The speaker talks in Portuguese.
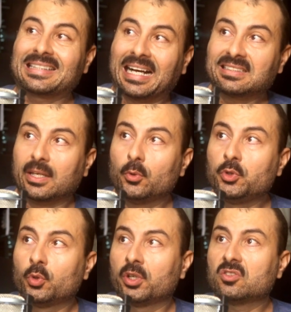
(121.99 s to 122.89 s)
das
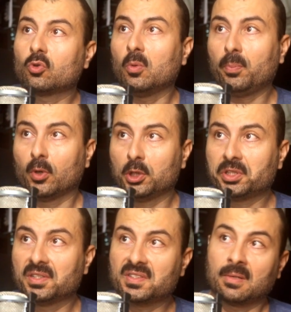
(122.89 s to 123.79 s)
reuniões
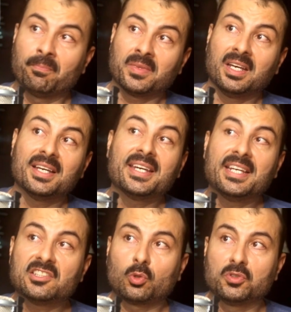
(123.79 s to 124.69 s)
compostas
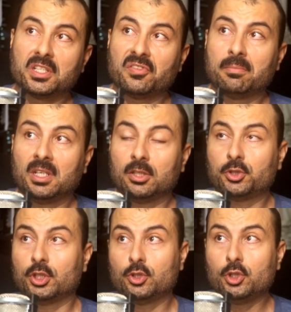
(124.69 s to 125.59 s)

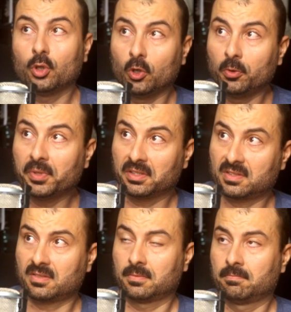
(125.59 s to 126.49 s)
exclusivamente de
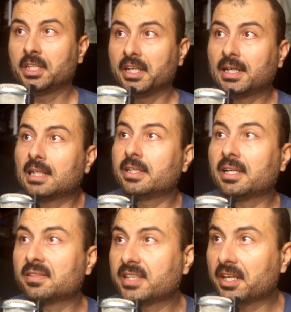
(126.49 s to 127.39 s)
homens. E aí
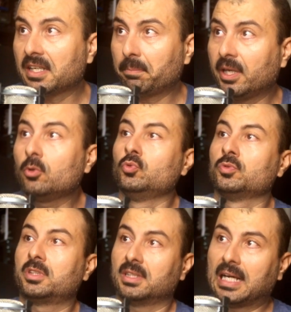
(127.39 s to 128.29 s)
Kardec segue na
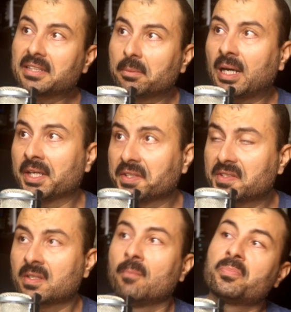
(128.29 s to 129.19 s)
pergunta:
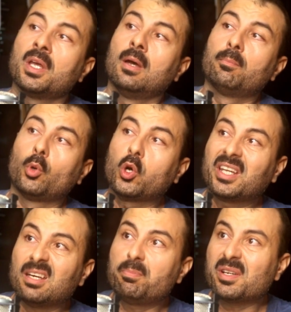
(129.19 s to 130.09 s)
ademais,
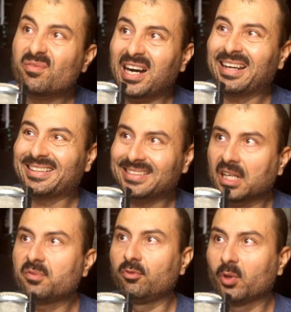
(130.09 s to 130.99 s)
por que privá-las
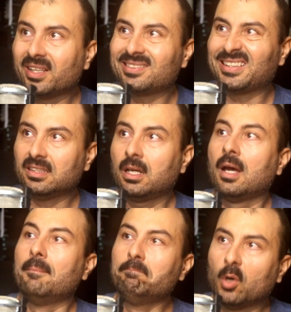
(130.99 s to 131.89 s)
da influência
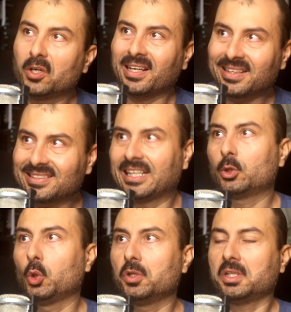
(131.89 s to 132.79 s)

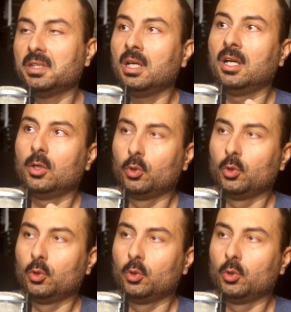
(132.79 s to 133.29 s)
moralizadora